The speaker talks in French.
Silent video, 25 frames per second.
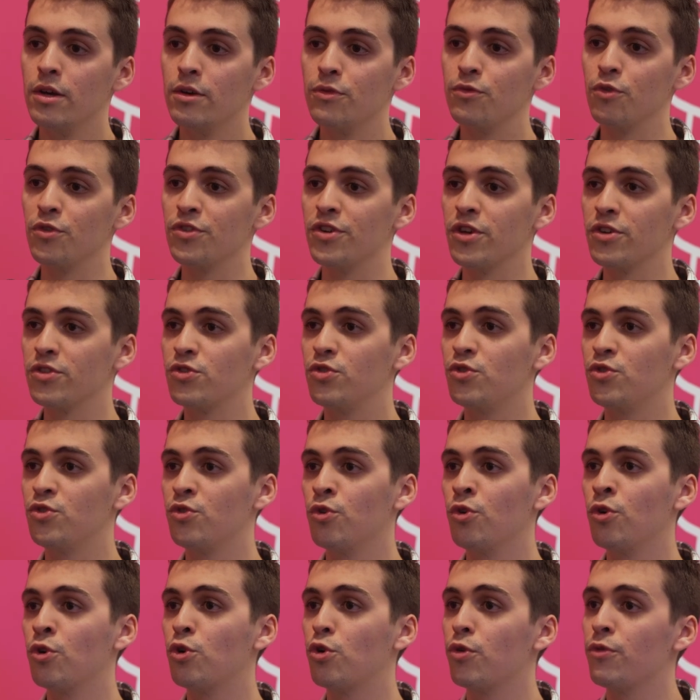fonder un
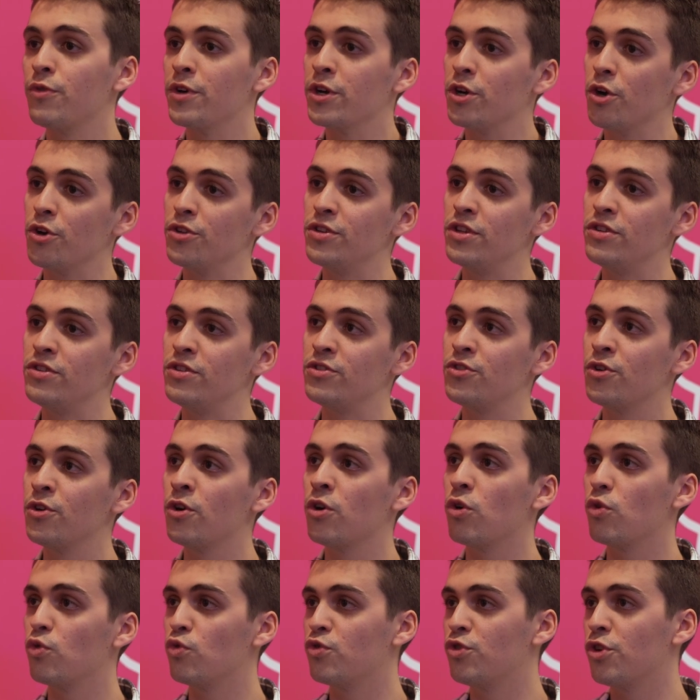studio, convaincre un
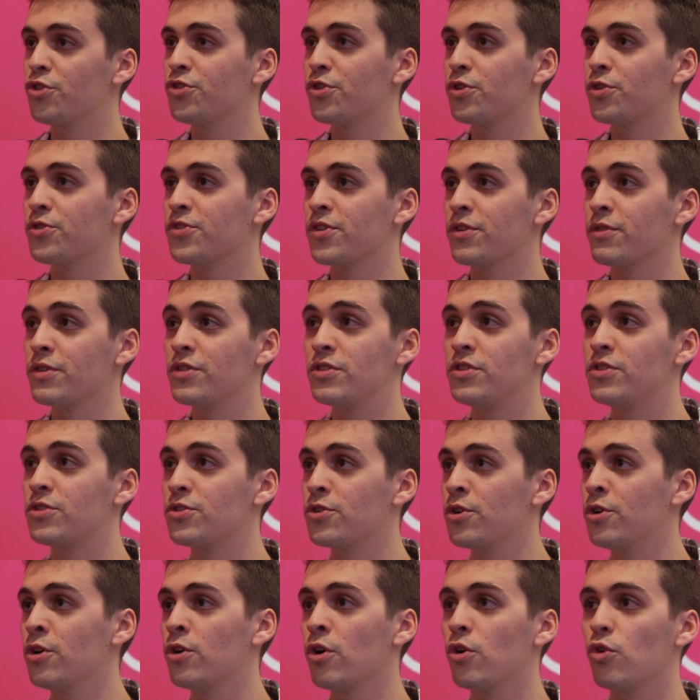éditeur ou d'autres
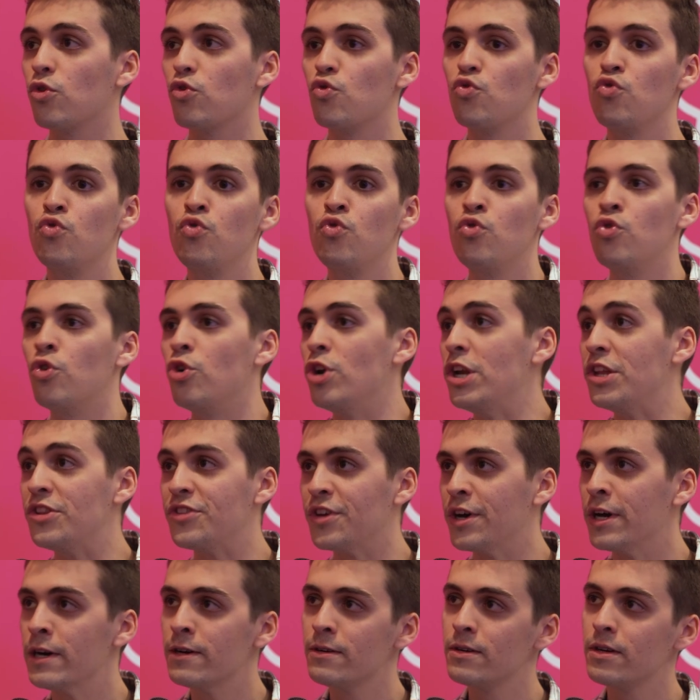investisseurs ou euh,
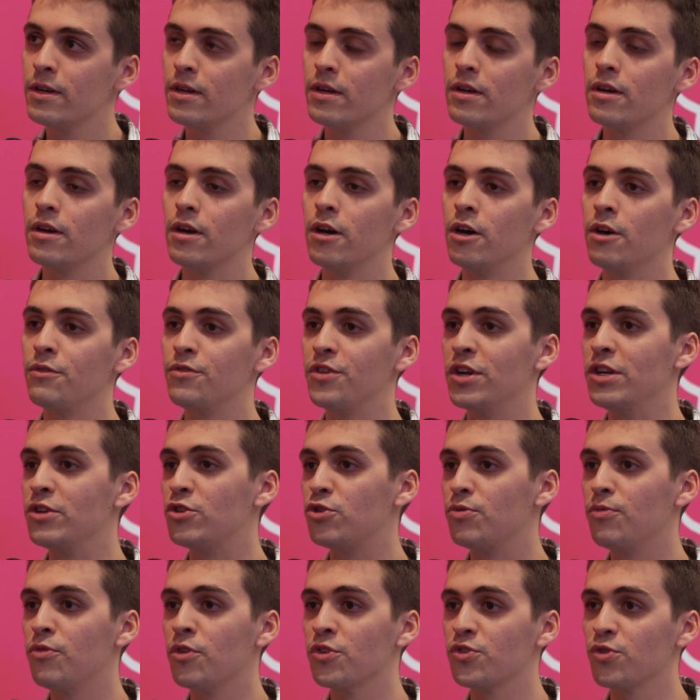l'État euh, via les
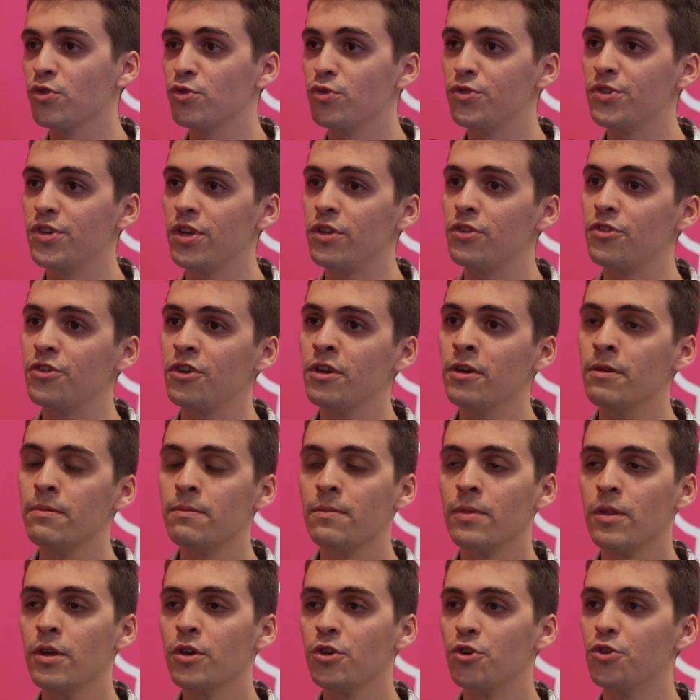subventions du CNC
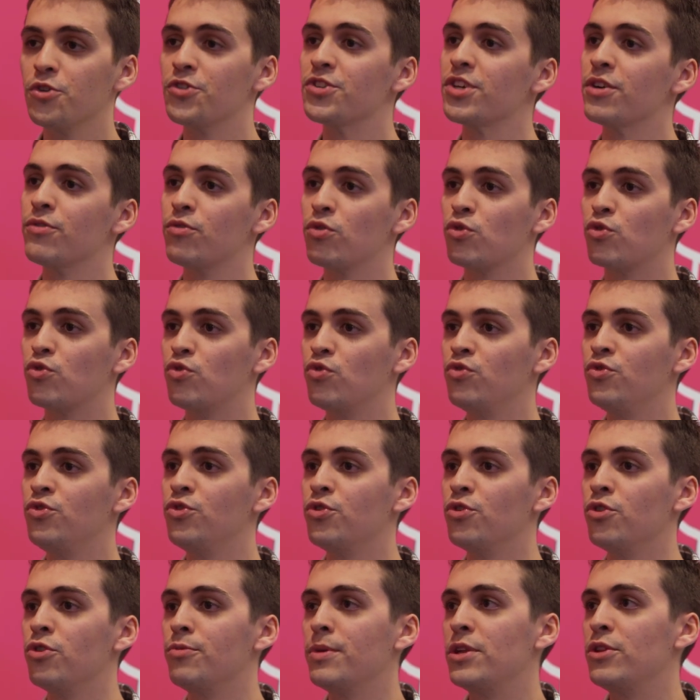que ça vaut le coup
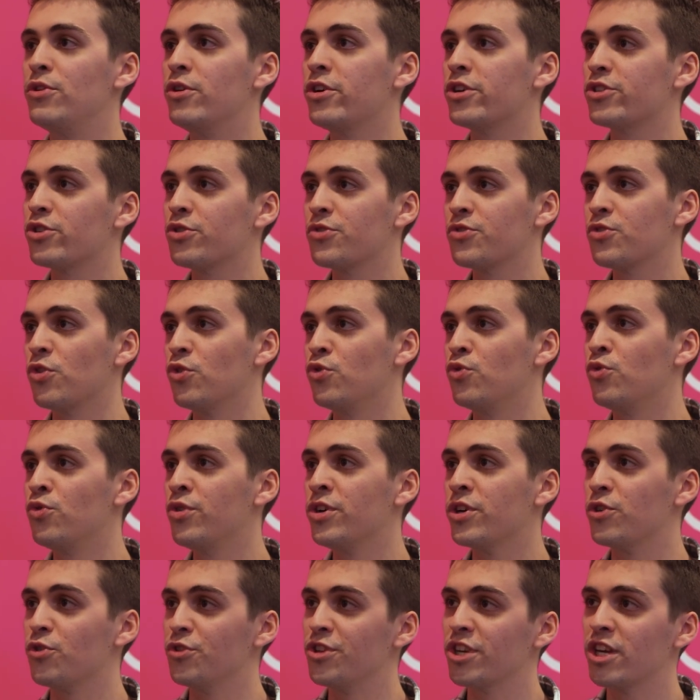de mettre de l'argent sur nous
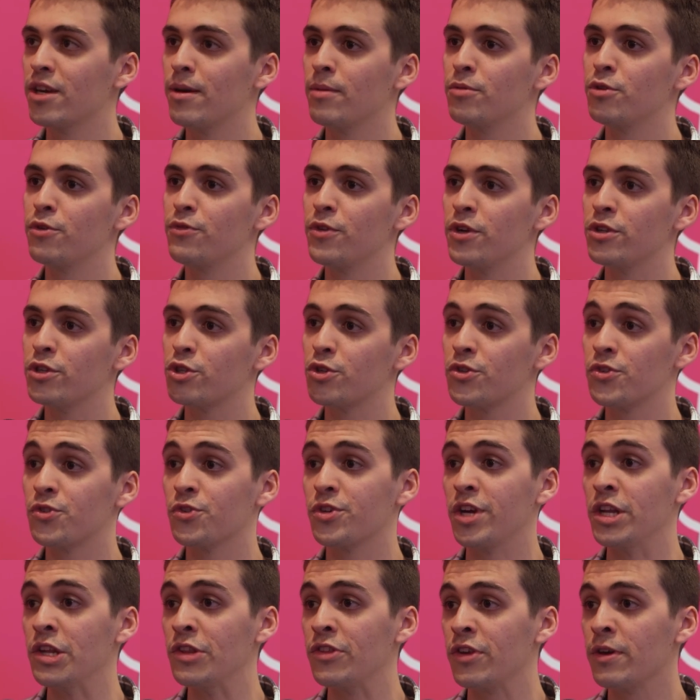et qu'on est capable de faire des choses de
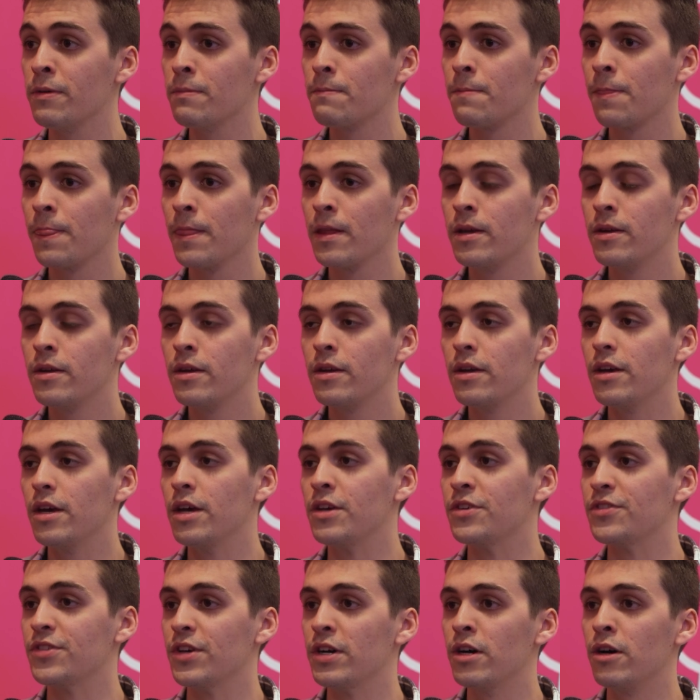qualité.
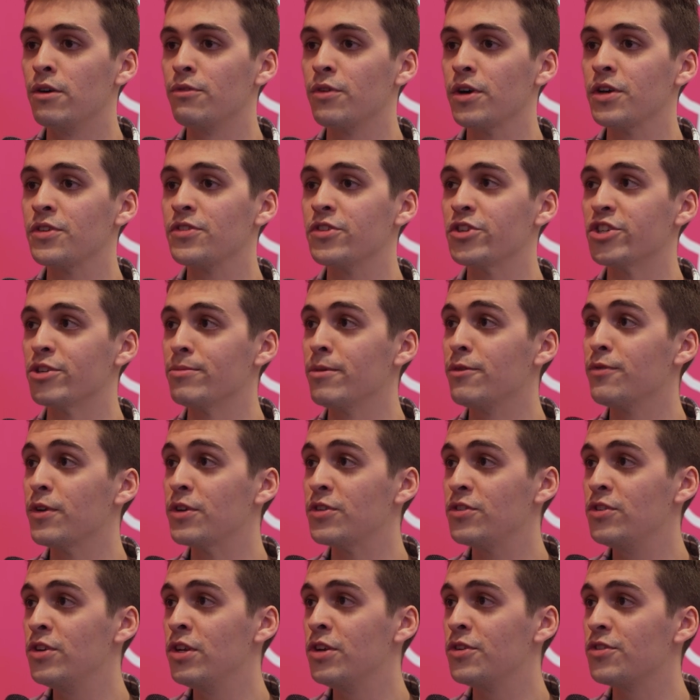Et ça, en vrai, c'est jamais
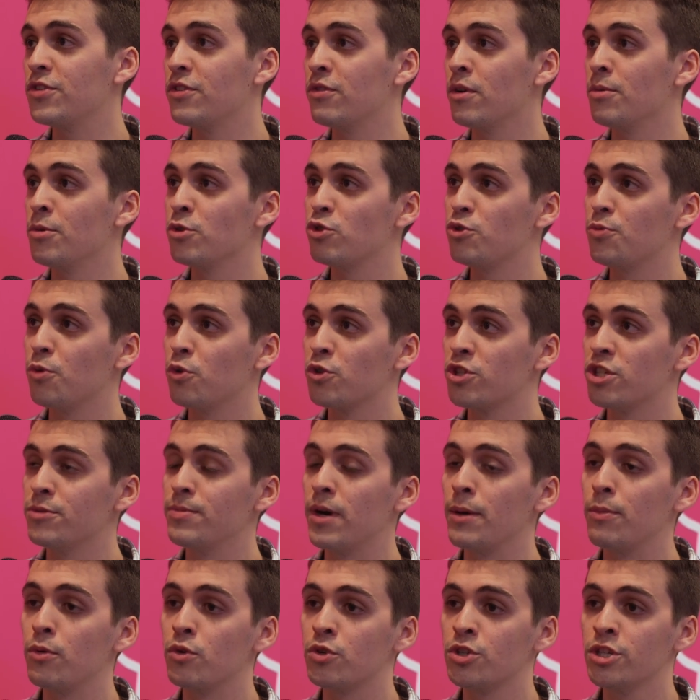facile et c'est vraiment du projet
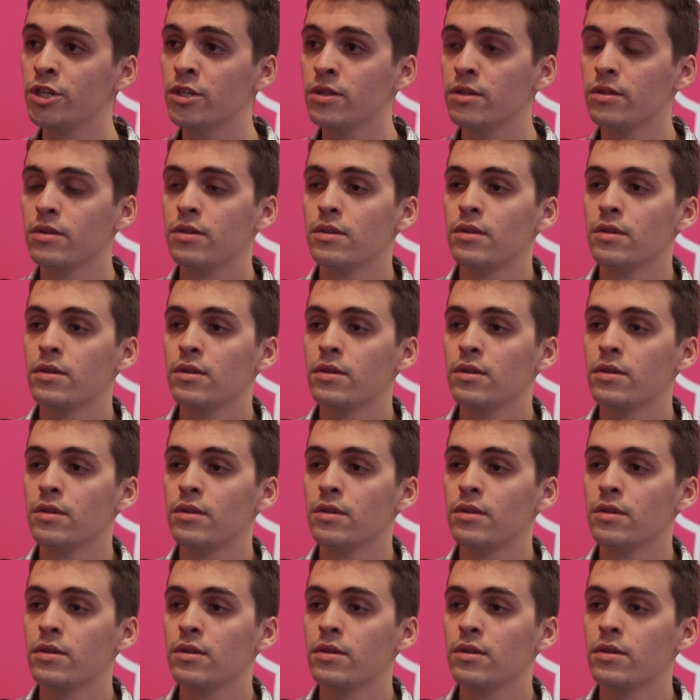par projet.